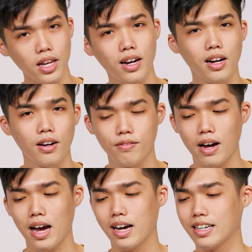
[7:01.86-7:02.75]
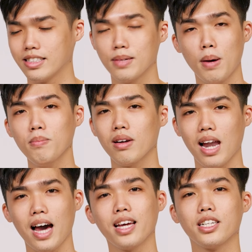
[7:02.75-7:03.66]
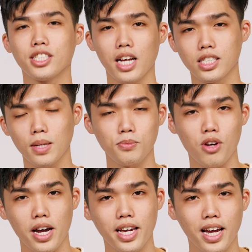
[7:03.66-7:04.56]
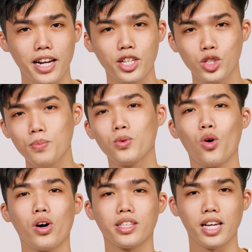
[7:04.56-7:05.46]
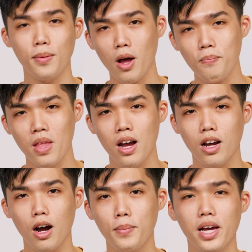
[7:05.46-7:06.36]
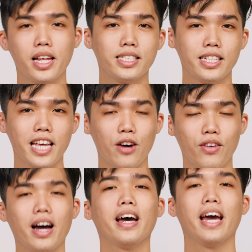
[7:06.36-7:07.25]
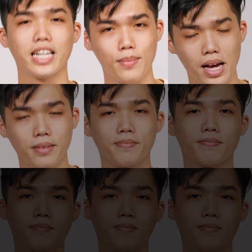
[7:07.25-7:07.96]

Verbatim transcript: nha Và nhớ bấm like, share, subscribe kênh youtube của Thế Laptop Còn bây giờ thì xin chào và hẹn gặp lại